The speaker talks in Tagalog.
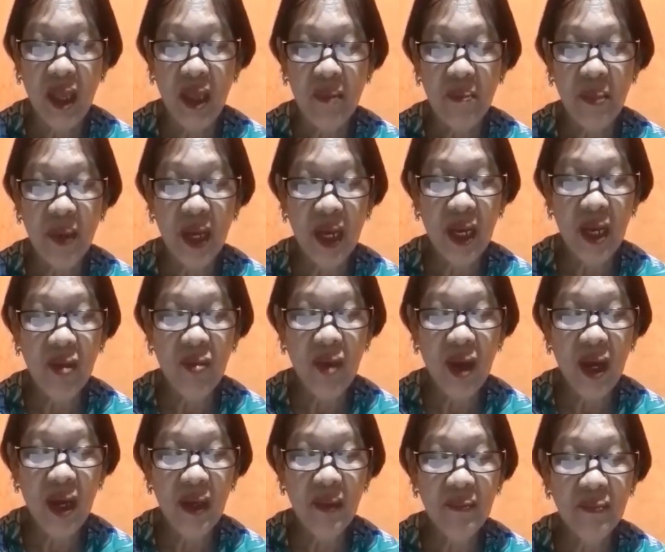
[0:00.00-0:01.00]

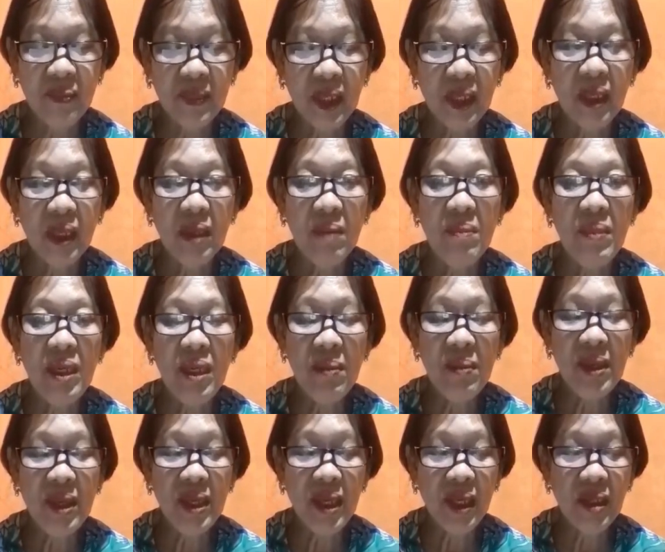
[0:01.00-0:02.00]
Pangalawa,
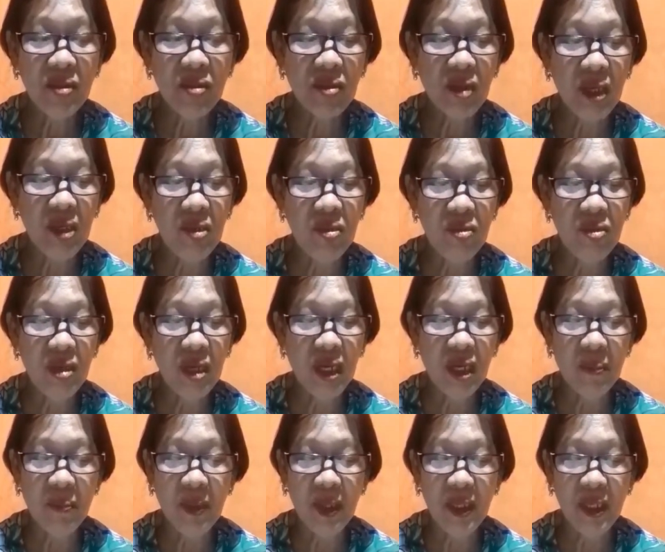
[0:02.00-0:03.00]
binibigyan ko kayo ng
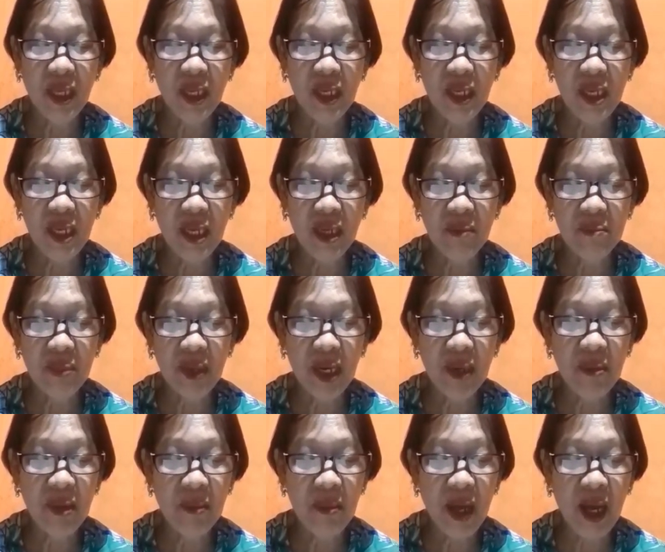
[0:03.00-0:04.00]
kapangyarihan para
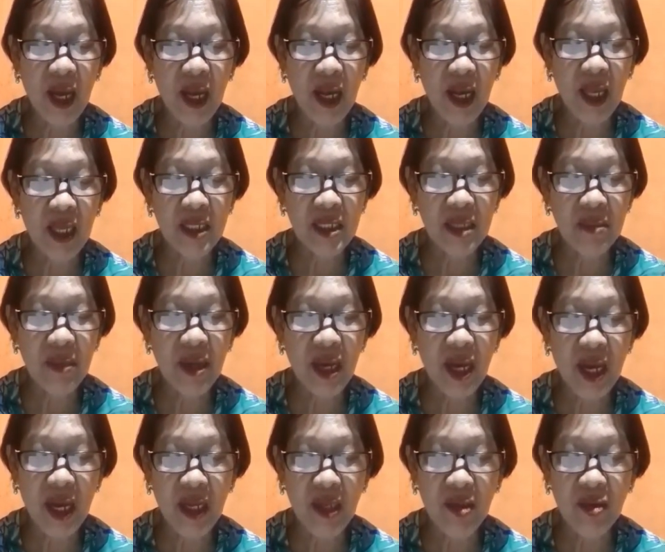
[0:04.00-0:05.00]
mamahala sa mga
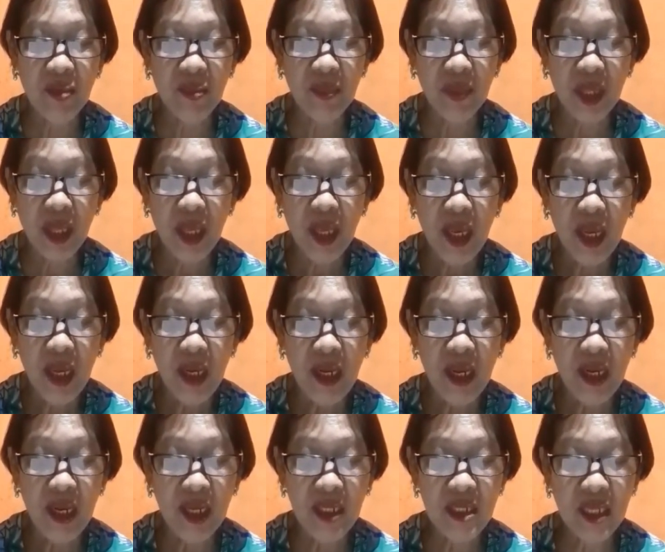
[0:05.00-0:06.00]
hayop na
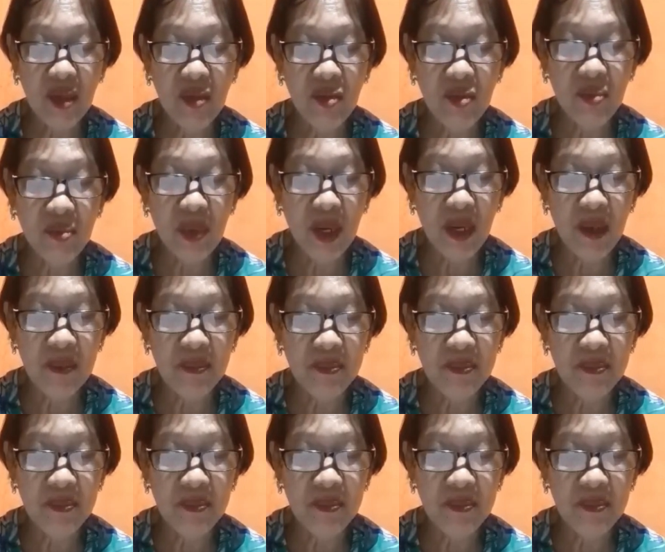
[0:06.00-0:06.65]
nasa lupa,